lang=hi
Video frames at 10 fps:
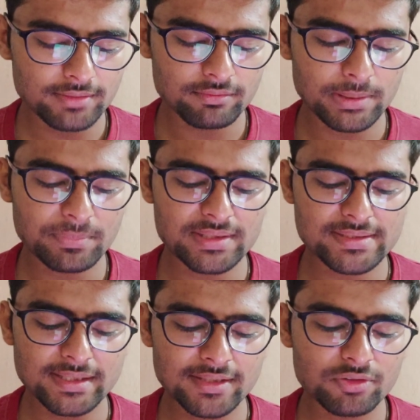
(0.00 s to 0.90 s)
की वहीं पर
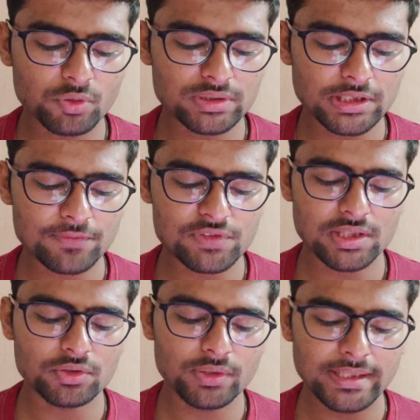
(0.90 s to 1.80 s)
सेल्टा विगो की तरफ
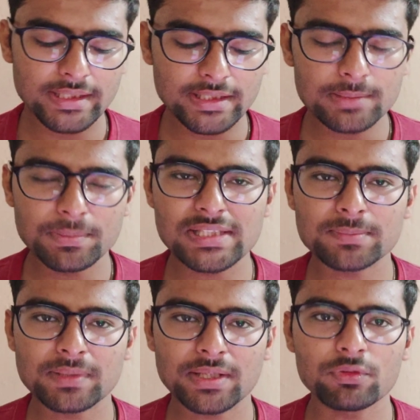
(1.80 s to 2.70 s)
चले तो एटीनथ
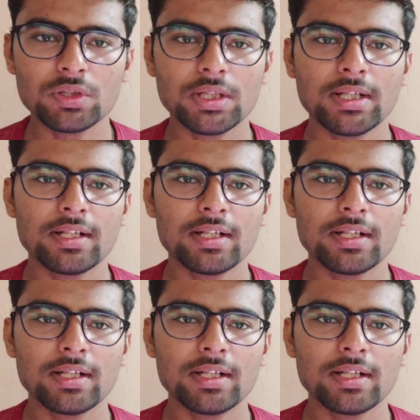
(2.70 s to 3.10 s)
प्लेस पर है वो